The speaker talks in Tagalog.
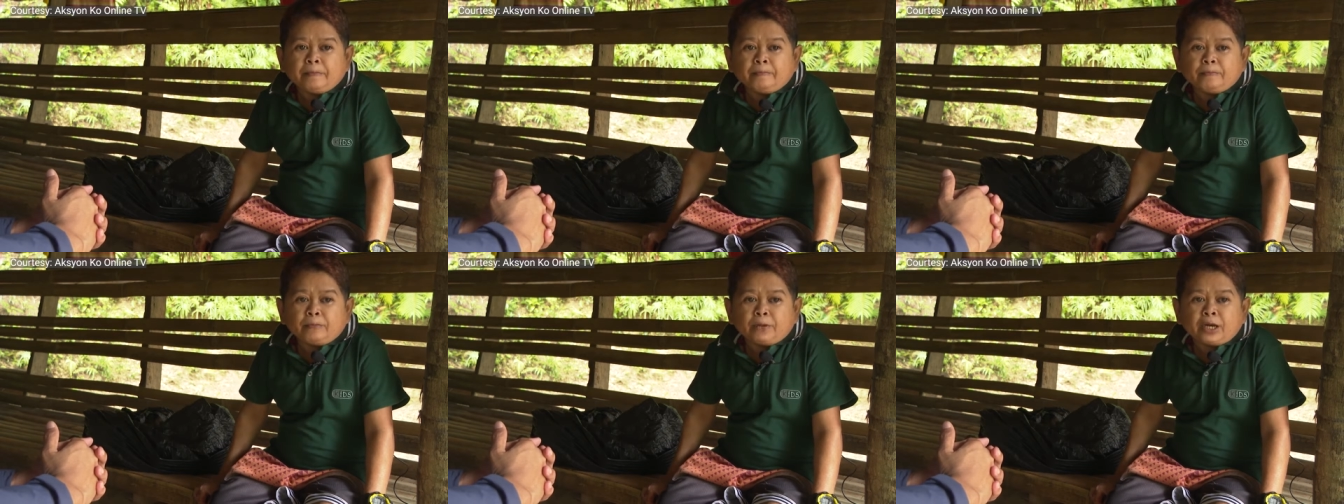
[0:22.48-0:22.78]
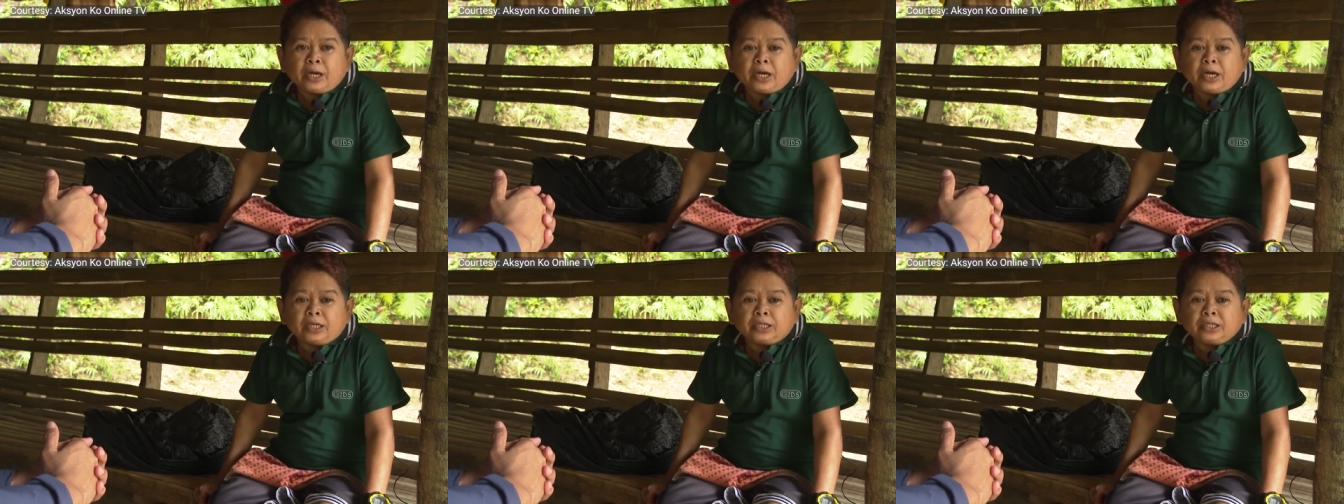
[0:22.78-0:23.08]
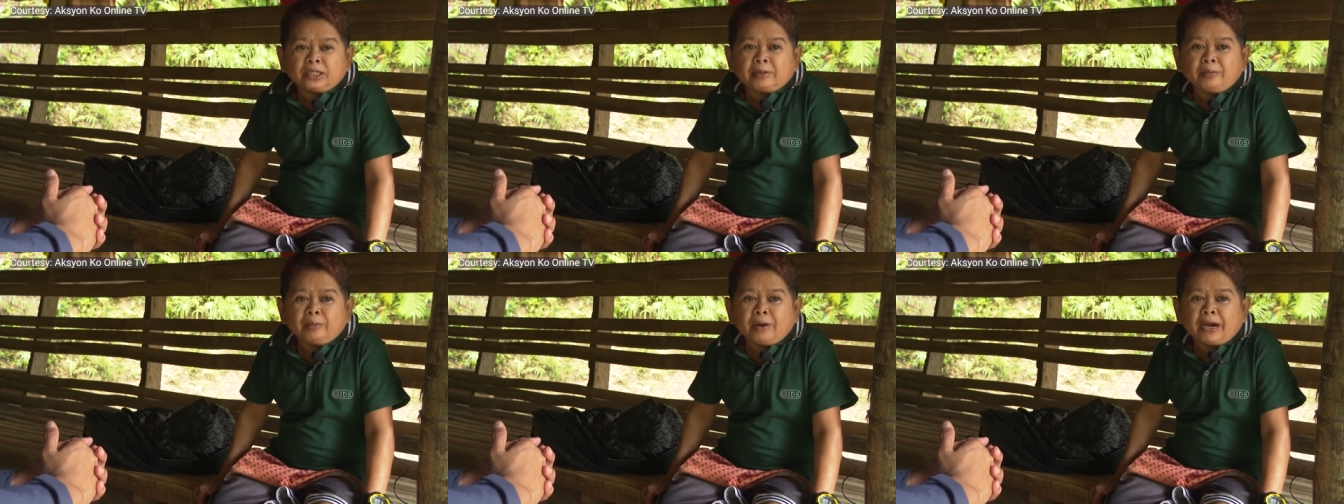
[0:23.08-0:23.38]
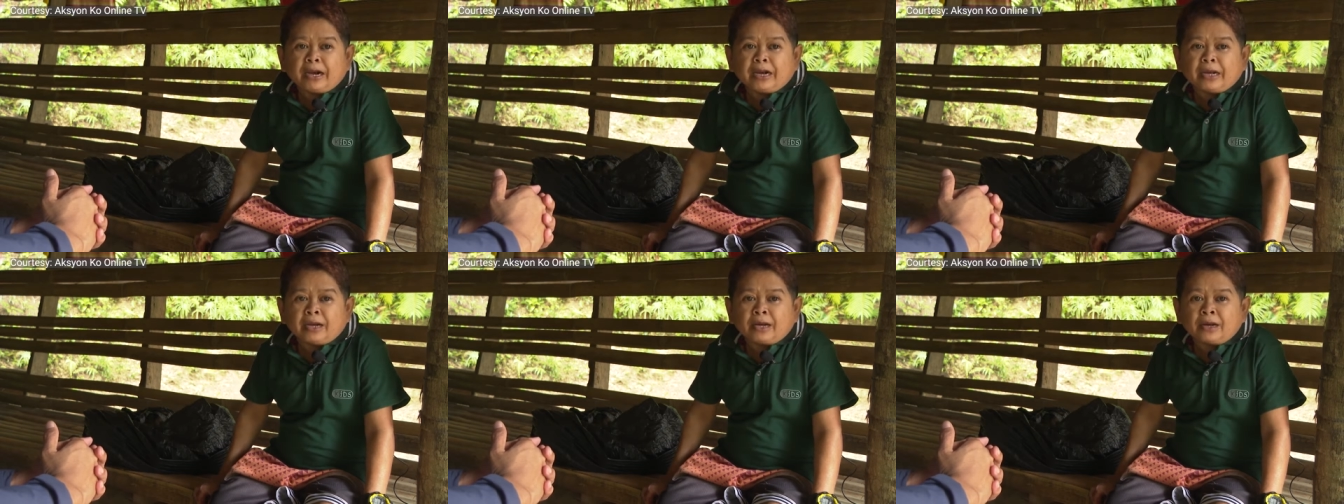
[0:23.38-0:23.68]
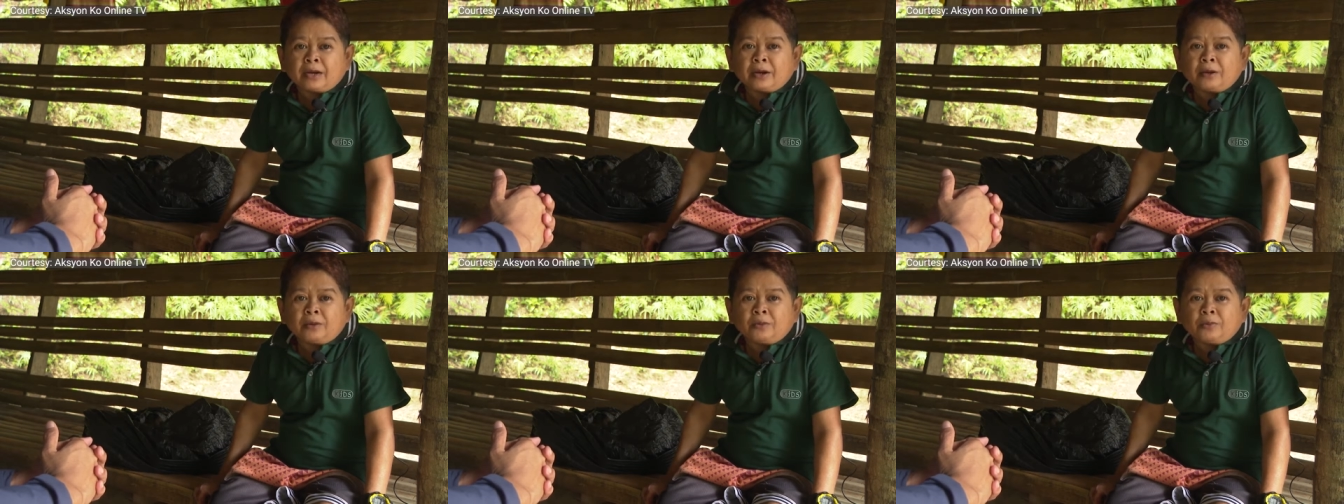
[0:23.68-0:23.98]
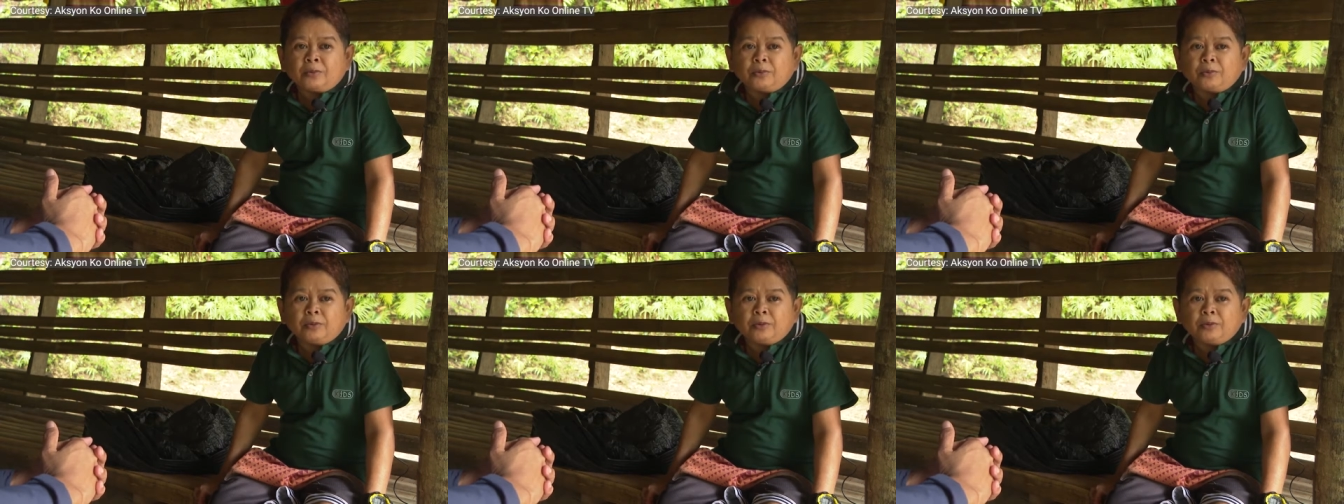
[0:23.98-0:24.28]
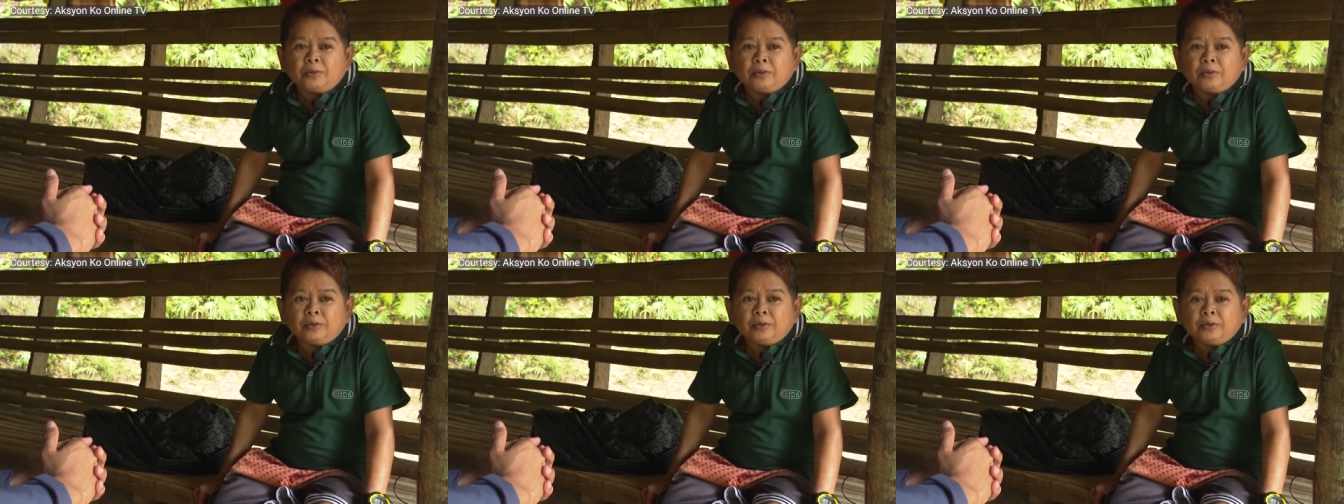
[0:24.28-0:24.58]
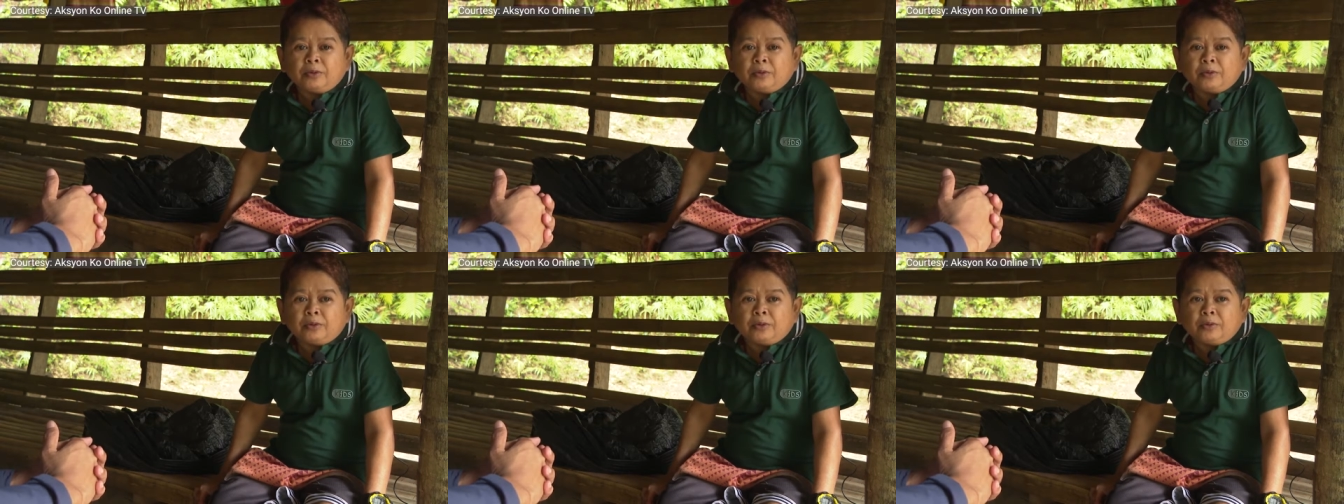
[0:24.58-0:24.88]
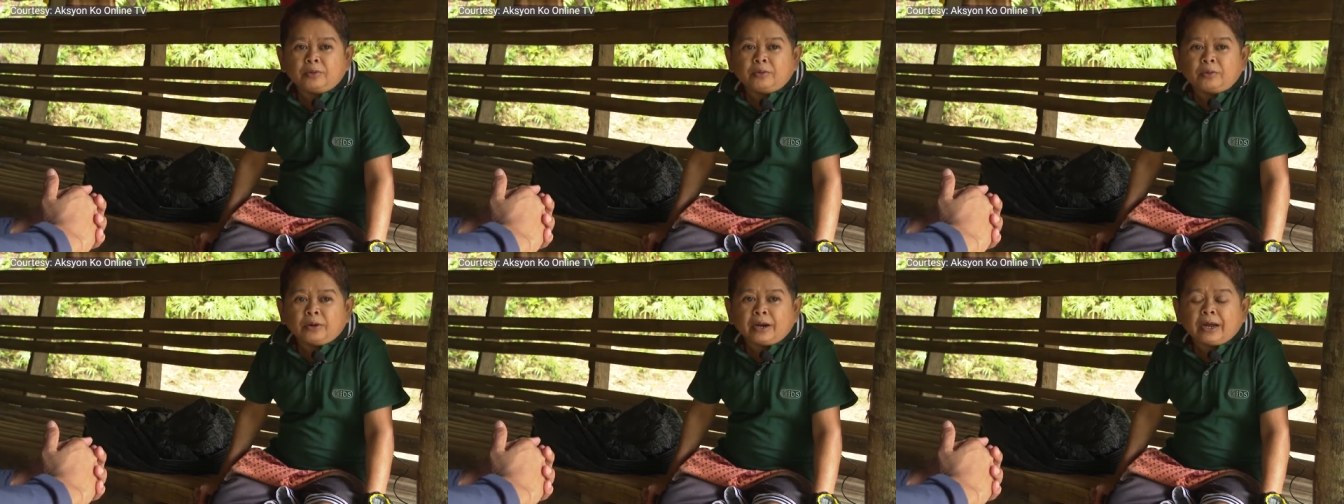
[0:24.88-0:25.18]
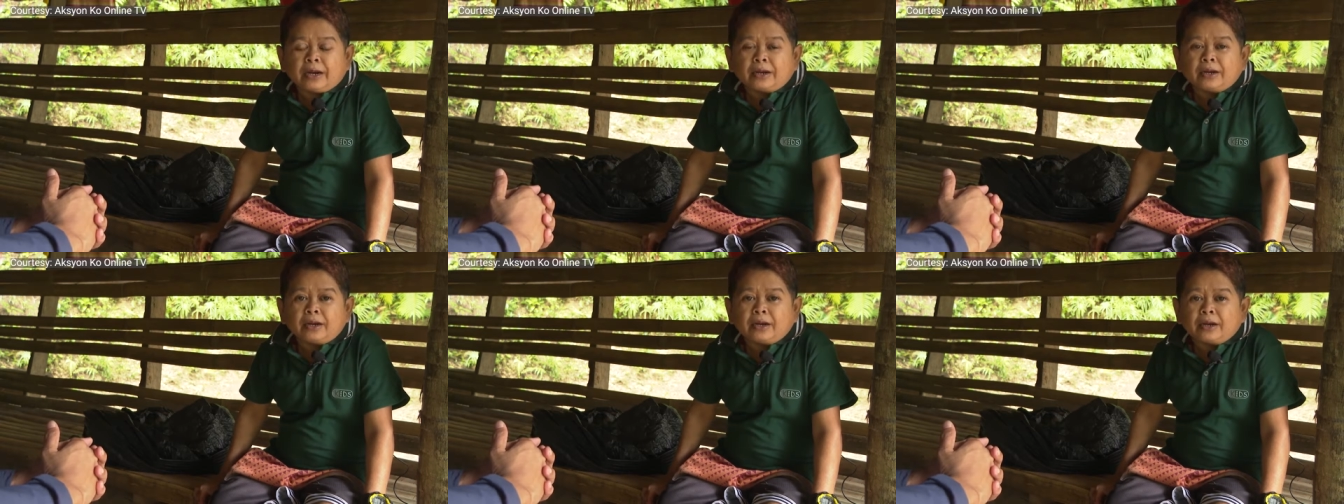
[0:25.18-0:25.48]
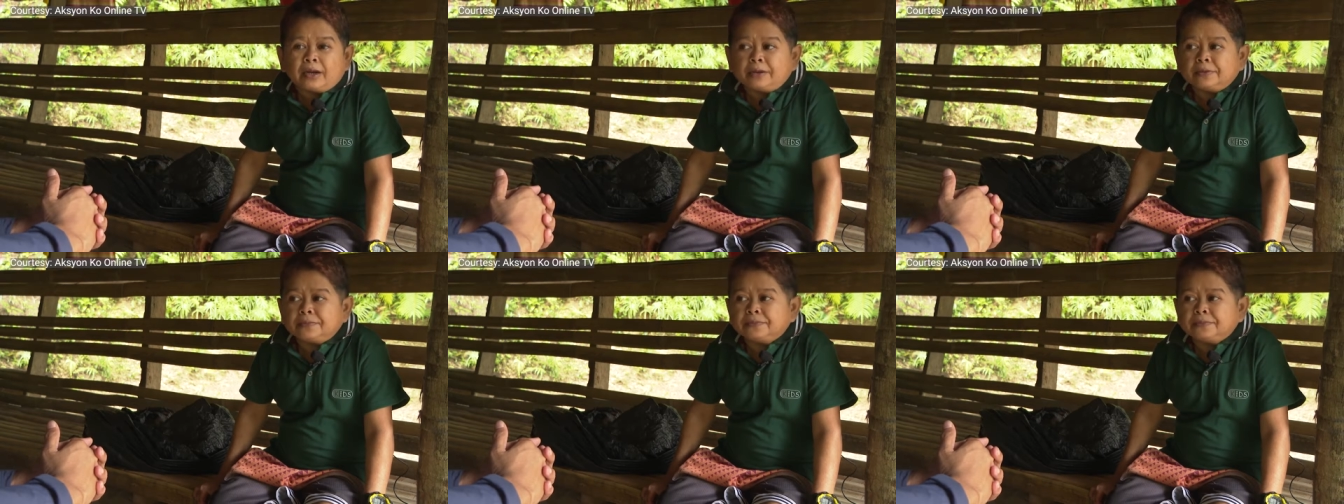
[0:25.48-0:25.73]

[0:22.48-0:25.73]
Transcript: na si Mal nga raw wala na.